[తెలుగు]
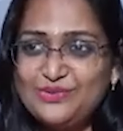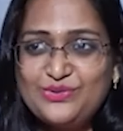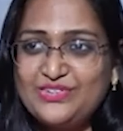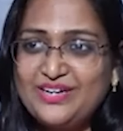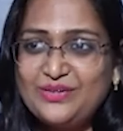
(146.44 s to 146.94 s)

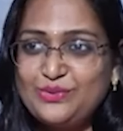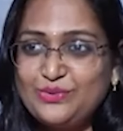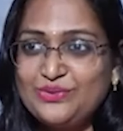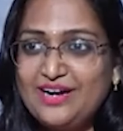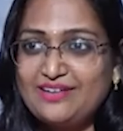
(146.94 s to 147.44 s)
డోంట్ ట్రై టు
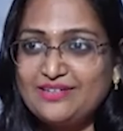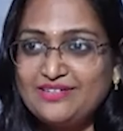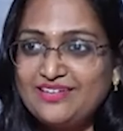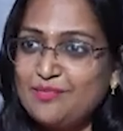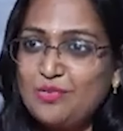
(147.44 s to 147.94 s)
డూ దాట్
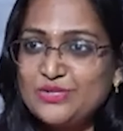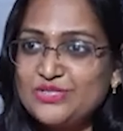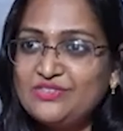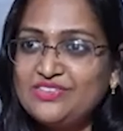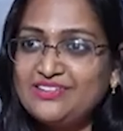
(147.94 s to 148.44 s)

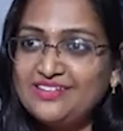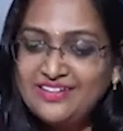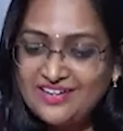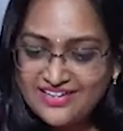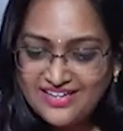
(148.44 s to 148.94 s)
పాజిటివ్
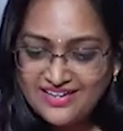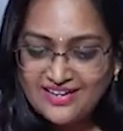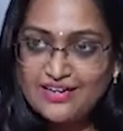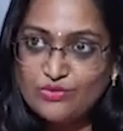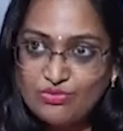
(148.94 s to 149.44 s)
థింకింగ్ అంటే
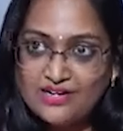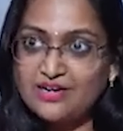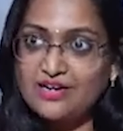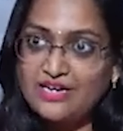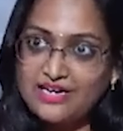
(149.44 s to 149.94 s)
నువ్వు
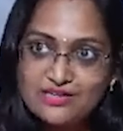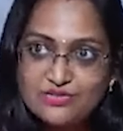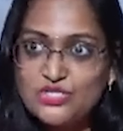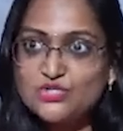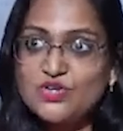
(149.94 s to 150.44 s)
ఇక్కడ
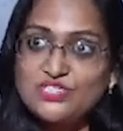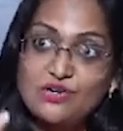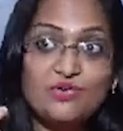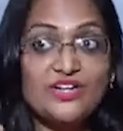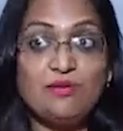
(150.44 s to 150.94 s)
నెగిటివ్
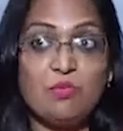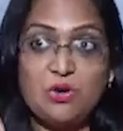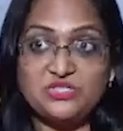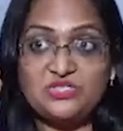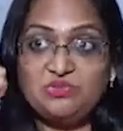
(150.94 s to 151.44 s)
సిచ్యువేషన్లో కూడా నేను
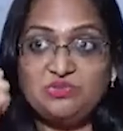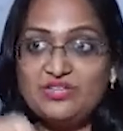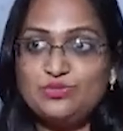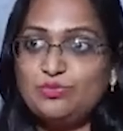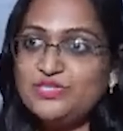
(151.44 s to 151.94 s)
పాజిటివ్గా
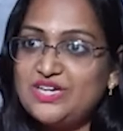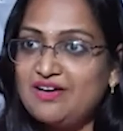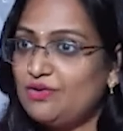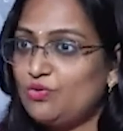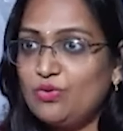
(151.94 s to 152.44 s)
ఉన్నాను
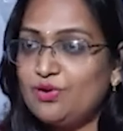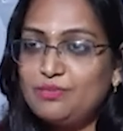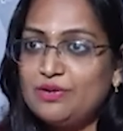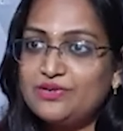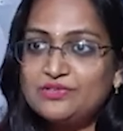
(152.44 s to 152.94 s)
చూపించావని
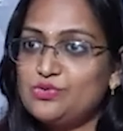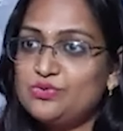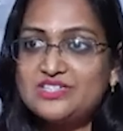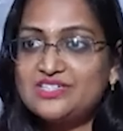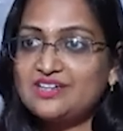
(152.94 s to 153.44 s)
ఓవర్ పవర్
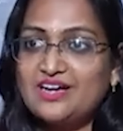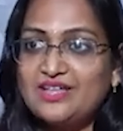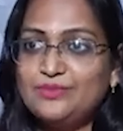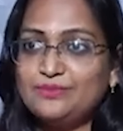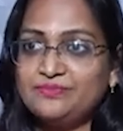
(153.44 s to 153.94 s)
చూపించడం
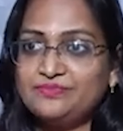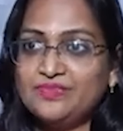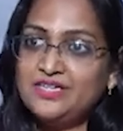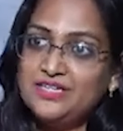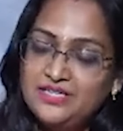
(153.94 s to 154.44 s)
కాదు
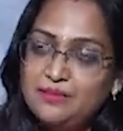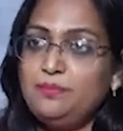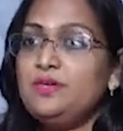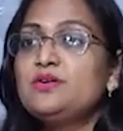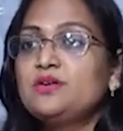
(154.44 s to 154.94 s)

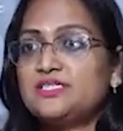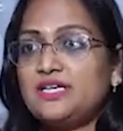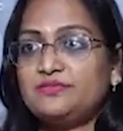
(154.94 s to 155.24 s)
బీ యువర్